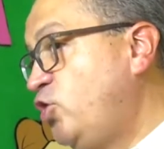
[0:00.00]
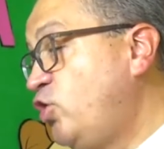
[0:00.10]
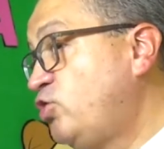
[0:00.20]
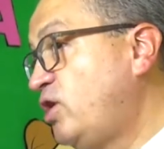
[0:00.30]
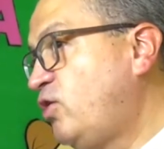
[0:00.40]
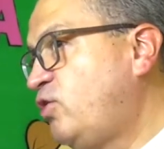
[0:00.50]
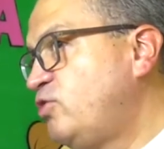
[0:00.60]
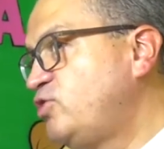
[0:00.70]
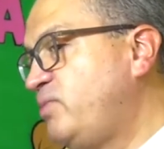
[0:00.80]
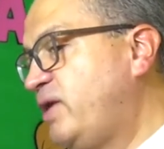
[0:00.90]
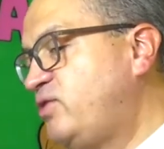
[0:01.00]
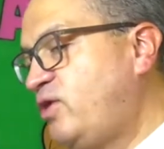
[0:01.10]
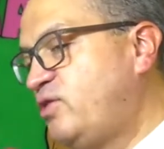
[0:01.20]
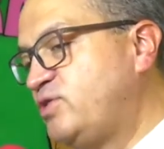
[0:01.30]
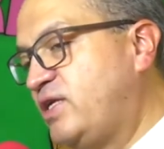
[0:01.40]
No, no tengo
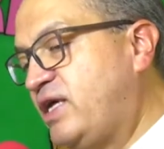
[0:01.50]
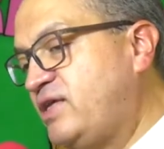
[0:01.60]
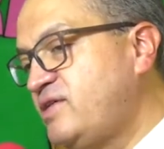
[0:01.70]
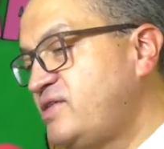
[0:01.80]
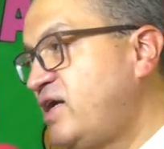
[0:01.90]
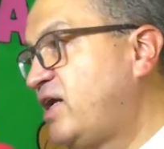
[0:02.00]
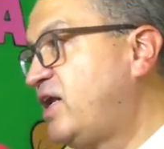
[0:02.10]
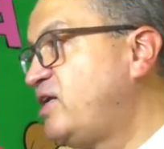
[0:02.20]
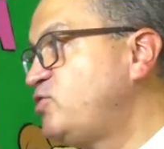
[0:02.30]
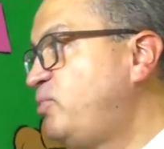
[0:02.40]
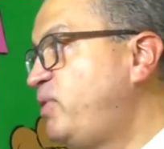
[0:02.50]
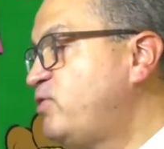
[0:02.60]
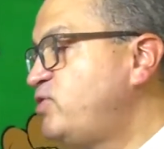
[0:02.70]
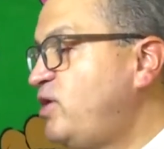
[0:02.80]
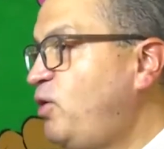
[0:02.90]
conocimiento de los detalles de esa declaración,
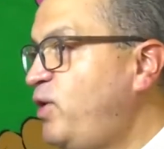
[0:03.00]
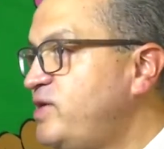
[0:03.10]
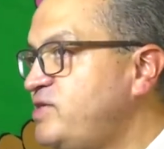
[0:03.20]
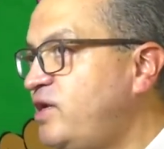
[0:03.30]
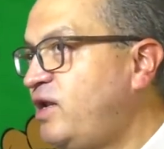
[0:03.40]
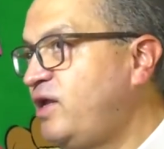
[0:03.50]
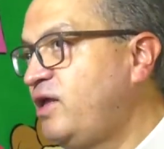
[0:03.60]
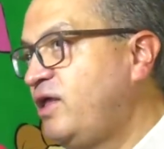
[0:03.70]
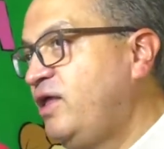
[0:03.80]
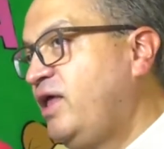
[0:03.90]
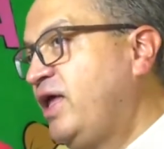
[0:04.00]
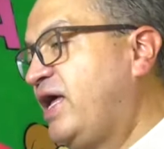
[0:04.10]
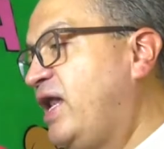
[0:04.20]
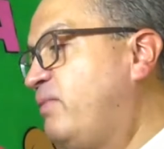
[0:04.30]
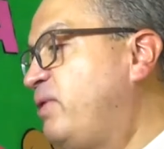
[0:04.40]
pero sí debo decirle
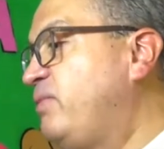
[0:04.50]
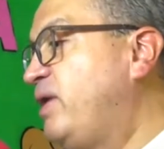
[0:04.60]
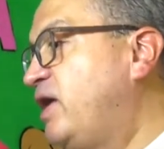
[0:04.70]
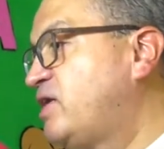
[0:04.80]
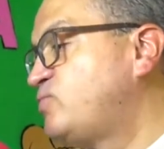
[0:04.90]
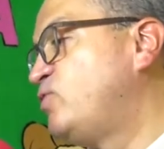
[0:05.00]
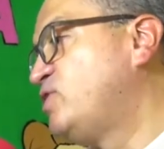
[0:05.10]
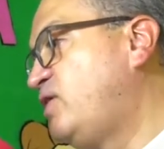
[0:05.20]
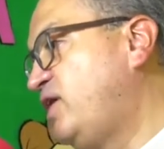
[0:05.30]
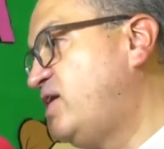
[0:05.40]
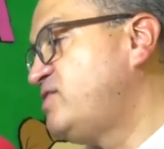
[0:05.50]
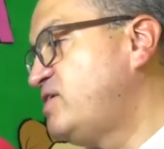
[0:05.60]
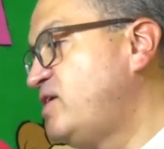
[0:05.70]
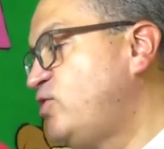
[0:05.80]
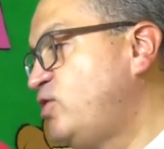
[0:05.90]
que la primera responsabilidad de
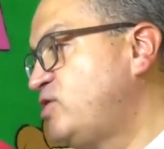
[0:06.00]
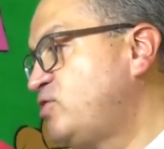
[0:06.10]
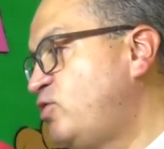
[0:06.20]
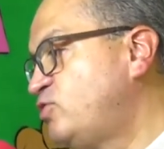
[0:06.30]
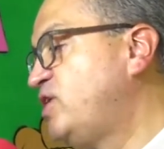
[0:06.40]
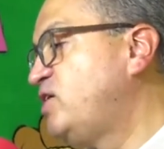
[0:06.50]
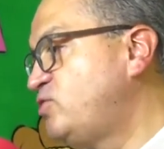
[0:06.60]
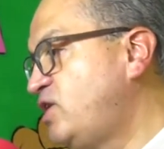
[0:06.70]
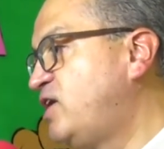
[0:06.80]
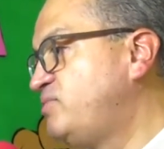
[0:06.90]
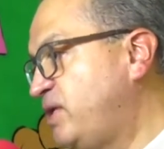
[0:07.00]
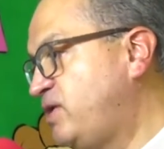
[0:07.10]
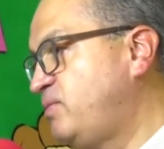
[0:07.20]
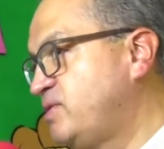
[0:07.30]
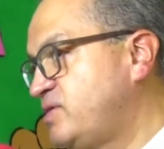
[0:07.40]
este señor es con los derechos de las
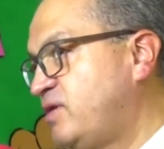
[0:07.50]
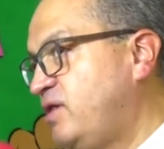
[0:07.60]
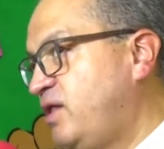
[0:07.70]
víctimas.